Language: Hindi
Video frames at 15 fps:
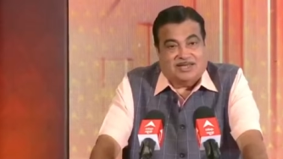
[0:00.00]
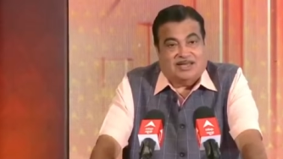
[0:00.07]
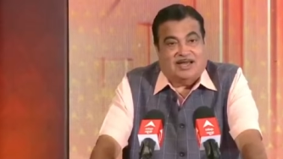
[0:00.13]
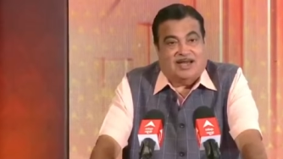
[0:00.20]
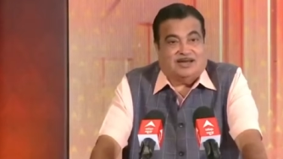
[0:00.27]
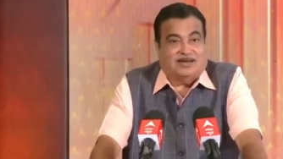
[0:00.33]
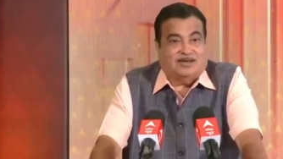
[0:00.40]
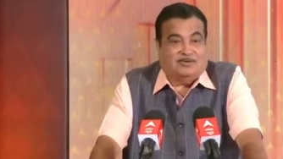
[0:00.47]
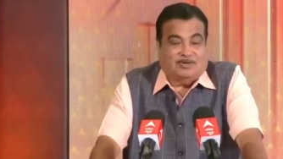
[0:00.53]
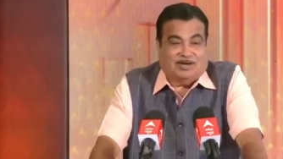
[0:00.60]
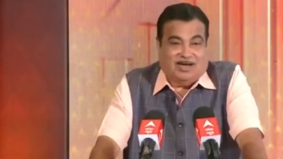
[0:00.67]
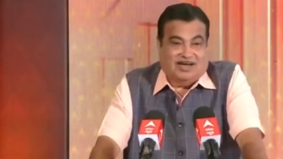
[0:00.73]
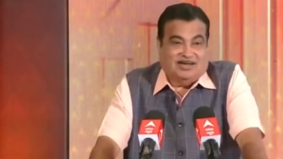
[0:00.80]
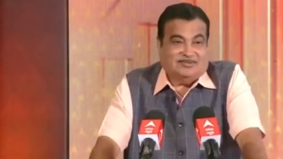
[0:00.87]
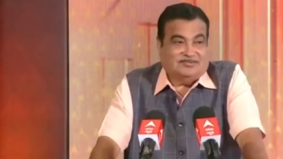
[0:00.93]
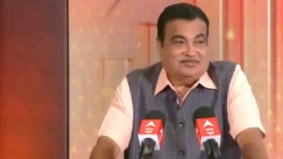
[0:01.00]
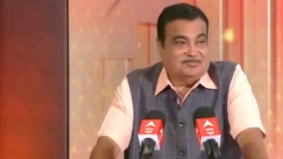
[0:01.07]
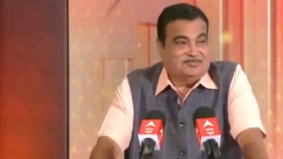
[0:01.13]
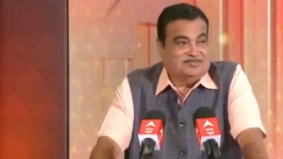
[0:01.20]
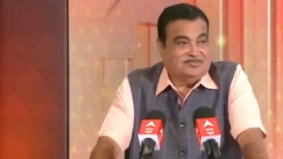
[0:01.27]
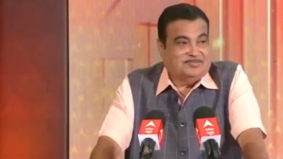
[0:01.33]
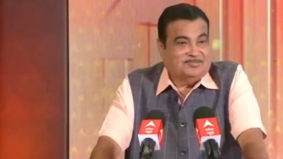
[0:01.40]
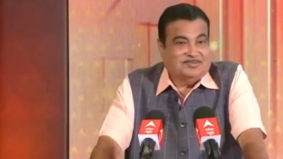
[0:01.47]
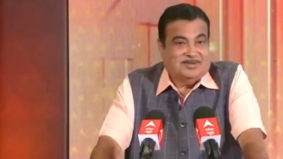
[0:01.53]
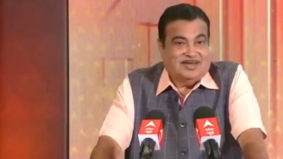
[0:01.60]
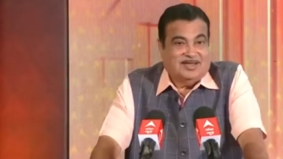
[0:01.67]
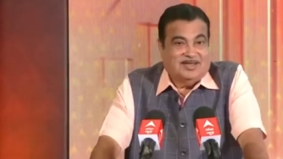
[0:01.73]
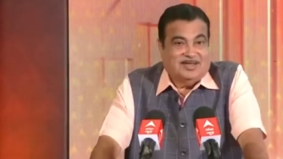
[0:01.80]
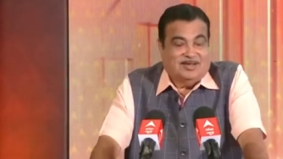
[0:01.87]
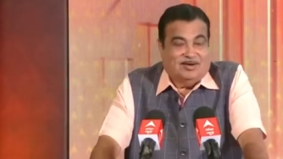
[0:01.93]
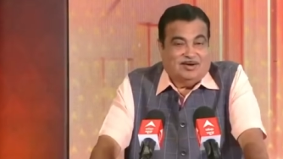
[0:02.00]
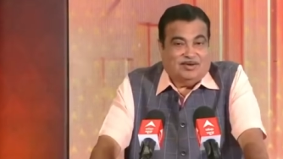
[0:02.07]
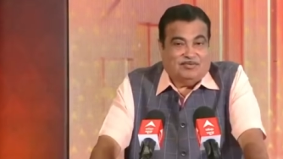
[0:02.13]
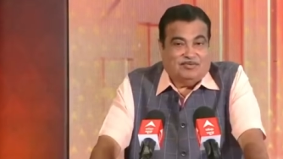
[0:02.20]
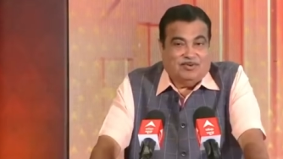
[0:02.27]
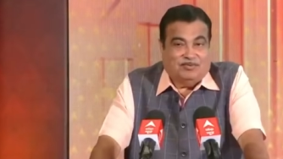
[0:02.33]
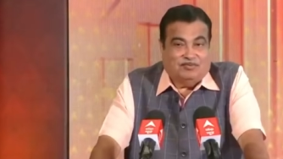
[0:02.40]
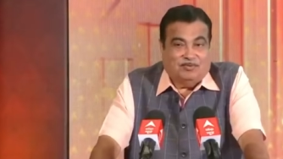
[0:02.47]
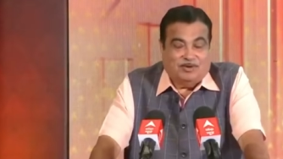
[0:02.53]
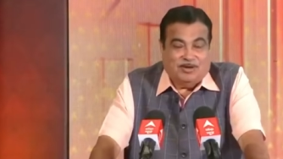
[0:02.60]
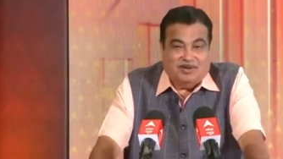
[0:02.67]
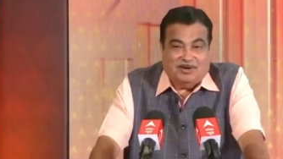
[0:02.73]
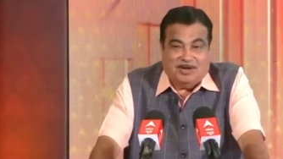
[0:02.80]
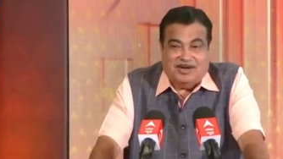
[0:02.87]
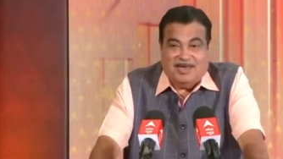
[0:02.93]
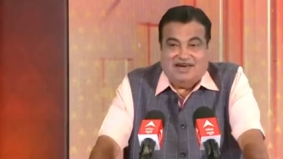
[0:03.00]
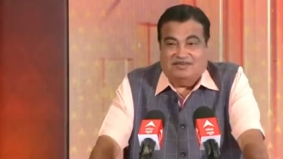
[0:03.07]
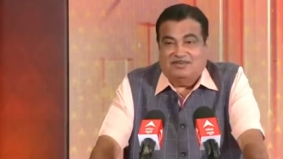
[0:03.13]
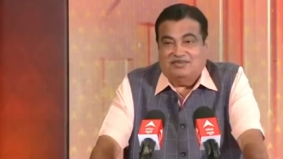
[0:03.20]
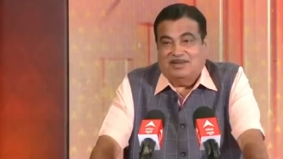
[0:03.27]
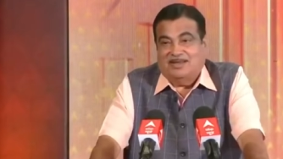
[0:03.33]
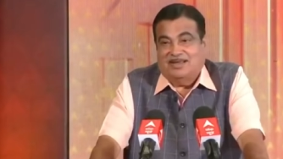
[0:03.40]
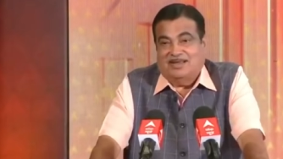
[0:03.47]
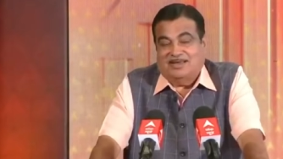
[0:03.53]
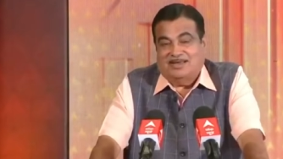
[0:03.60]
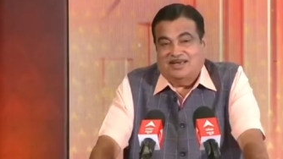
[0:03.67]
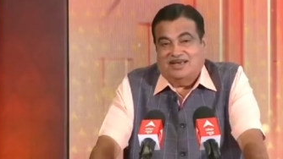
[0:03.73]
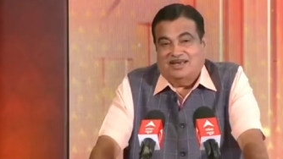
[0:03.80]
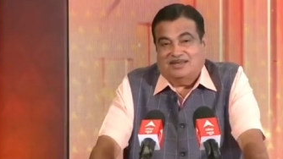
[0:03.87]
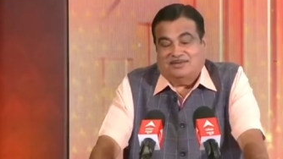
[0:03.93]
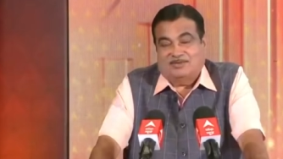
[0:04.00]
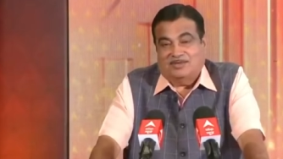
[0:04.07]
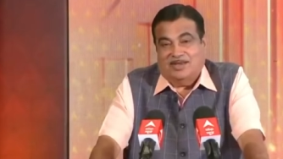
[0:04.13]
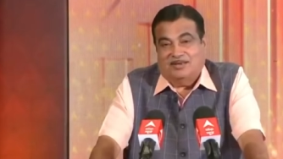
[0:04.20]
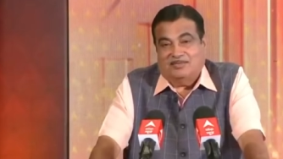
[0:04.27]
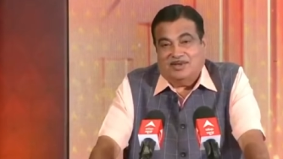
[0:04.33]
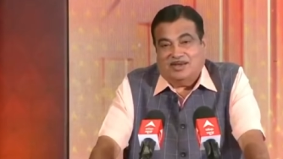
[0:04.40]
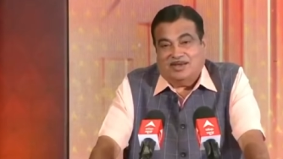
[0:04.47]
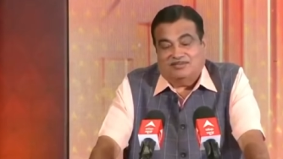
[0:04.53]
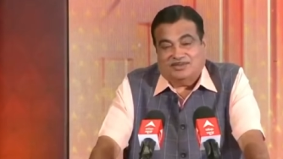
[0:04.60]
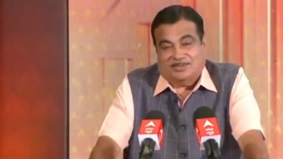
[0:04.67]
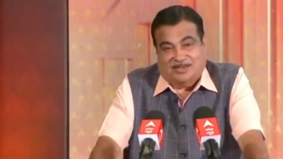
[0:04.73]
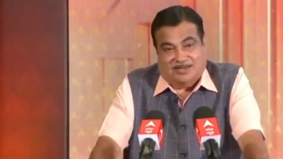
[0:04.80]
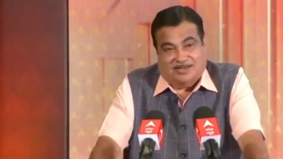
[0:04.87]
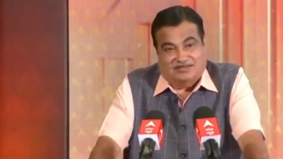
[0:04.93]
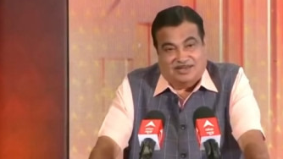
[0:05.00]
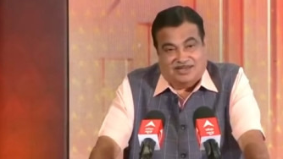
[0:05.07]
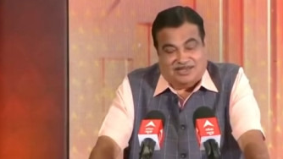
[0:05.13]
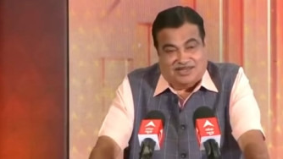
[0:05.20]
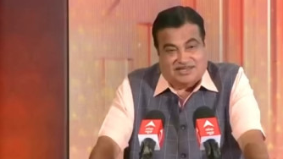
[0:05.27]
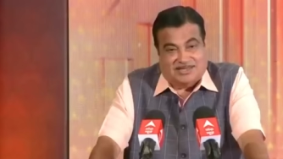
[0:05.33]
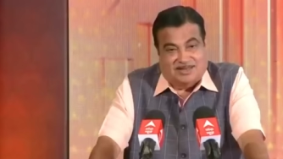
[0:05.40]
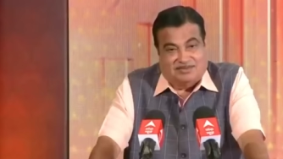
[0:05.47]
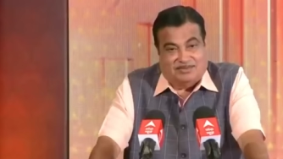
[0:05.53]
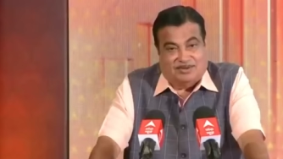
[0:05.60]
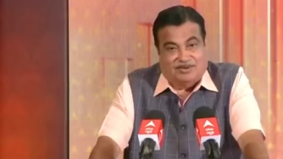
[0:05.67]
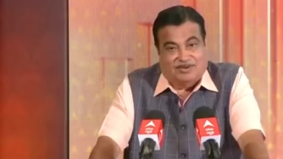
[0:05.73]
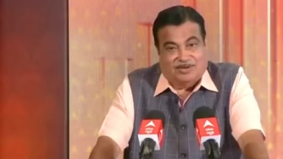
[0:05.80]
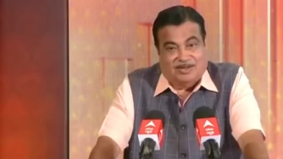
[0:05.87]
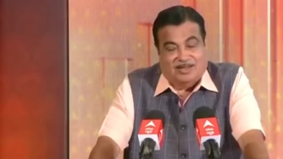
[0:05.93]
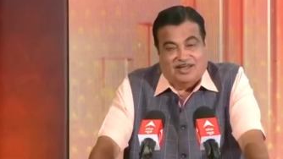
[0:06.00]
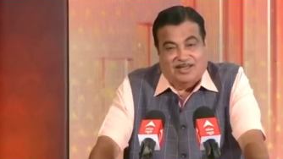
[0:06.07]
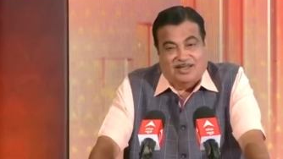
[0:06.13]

छः लाख करोड़ का है और वो पूरी अब इंडिया में बनने लगी है तो ये भी कम से कम इसी से हम लोग